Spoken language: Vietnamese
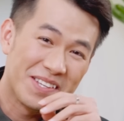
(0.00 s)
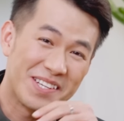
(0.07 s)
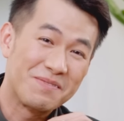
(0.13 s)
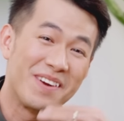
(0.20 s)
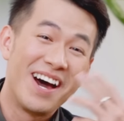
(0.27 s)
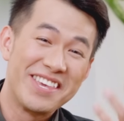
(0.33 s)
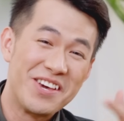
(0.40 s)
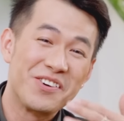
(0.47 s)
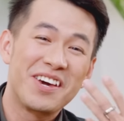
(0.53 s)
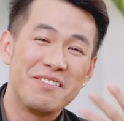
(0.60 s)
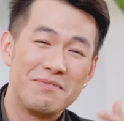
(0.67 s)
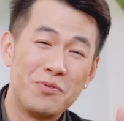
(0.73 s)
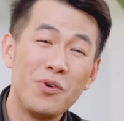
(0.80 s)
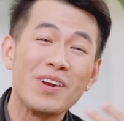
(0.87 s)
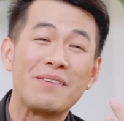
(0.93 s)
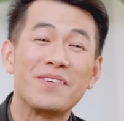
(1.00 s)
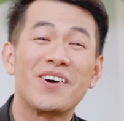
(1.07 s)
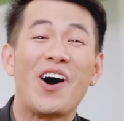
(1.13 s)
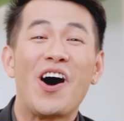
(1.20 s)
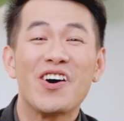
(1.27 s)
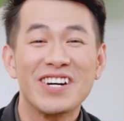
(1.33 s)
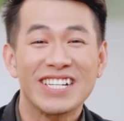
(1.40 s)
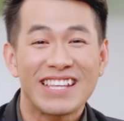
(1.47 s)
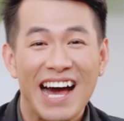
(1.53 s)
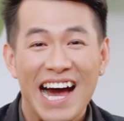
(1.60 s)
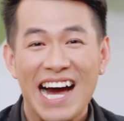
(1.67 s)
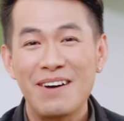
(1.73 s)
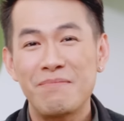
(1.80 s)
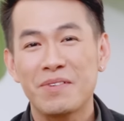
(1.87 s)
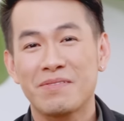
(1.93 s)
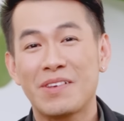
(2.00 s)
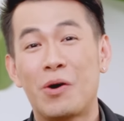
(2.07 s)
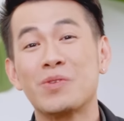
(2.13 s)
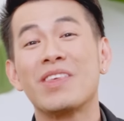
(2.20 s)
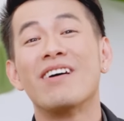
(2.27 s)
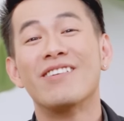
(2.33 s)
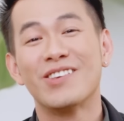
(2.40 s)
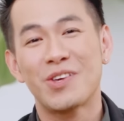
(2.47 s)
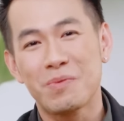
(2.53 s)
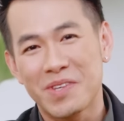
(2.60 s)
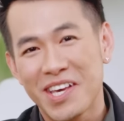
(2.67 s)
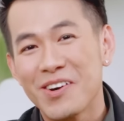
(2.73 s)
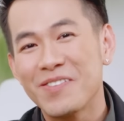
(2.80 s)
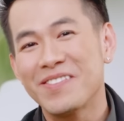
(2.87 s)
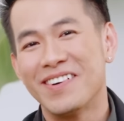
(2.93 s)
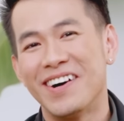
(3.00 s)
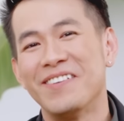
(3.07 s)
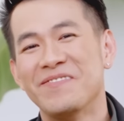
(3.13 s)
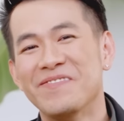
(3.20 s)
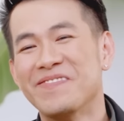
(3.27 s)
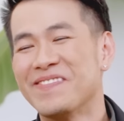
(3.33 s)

trong đời nhiều khi mình muốn làm khó người ta, mình đầu tư một chút xíu, đúng không?